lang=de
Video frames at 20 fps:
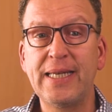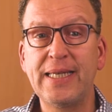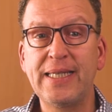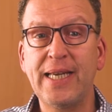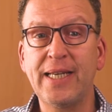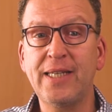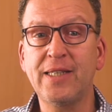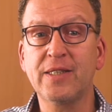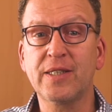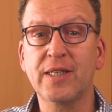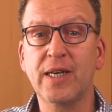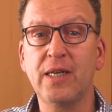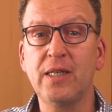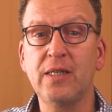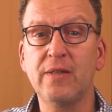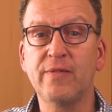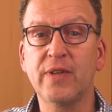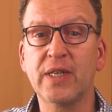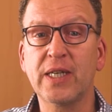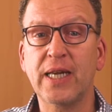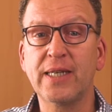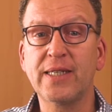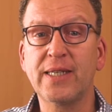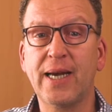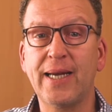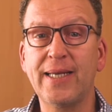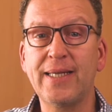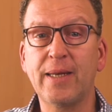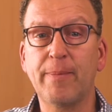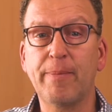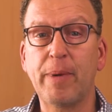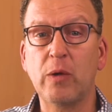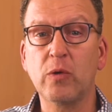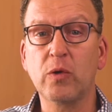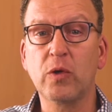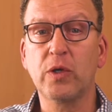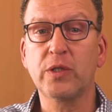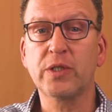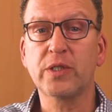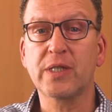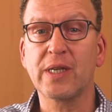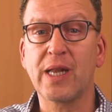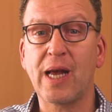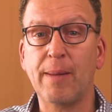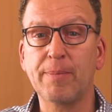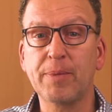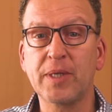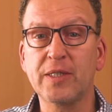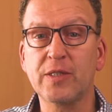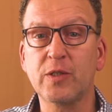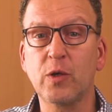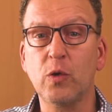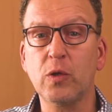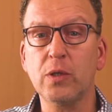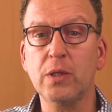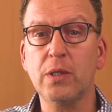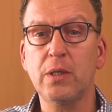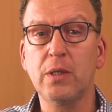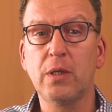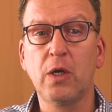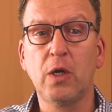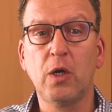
Jedes Jahr wird ein Teil der Baukosten abgezogen,